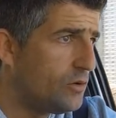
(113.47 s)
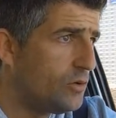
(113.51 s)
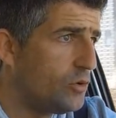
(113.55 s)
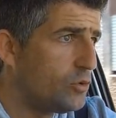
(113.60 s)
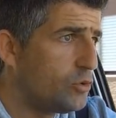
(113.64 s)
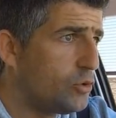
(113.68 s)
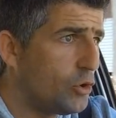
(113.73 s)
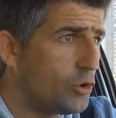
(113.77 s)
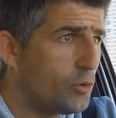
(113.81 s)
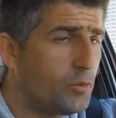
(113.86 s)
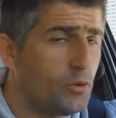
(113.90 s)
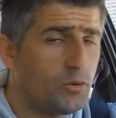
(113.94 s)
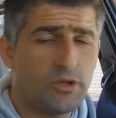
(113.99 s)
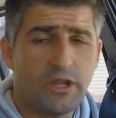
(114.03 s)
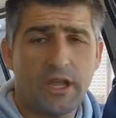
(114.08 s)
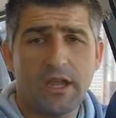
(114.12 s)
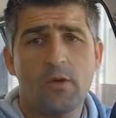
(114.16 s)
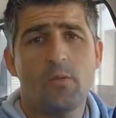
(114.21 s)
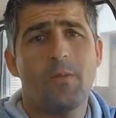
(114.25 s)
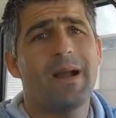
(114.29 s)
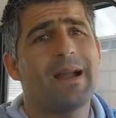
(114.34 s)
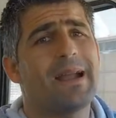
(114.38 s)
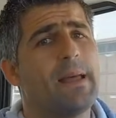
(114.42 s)
O turbo tem
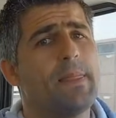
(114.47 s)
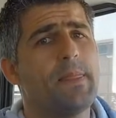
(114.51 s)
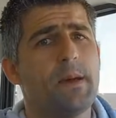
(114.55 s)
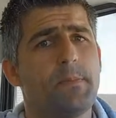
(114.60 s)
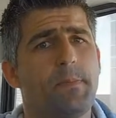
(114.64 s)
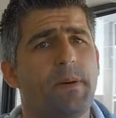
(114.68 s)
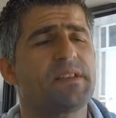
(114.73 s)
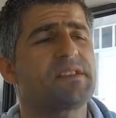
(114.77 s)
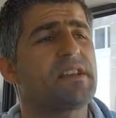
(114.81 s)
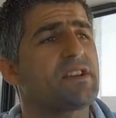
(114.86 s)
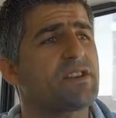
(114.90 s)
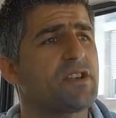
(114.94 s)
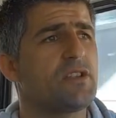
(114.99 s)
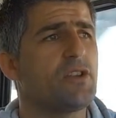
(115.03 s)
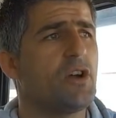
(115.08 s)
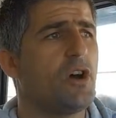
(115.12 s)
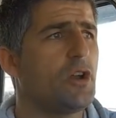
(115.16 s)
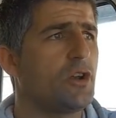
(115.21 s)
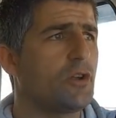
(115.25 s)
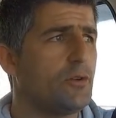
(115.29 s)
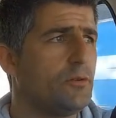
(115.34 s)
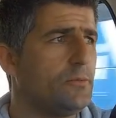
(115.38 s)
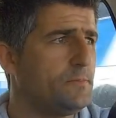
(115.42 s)
uma grande passagem de
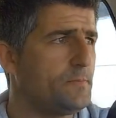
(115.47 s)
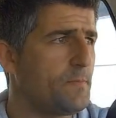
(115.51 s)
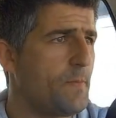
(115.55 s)
óleo,